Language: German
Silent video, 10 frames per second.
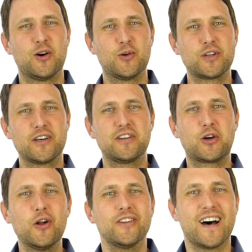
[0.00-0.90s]
Oder wie
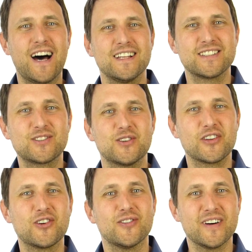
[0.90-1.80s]
konnte alles
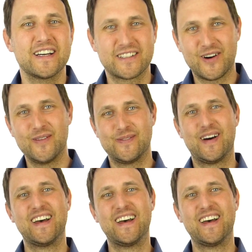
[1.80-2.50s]
nur so weit kommen?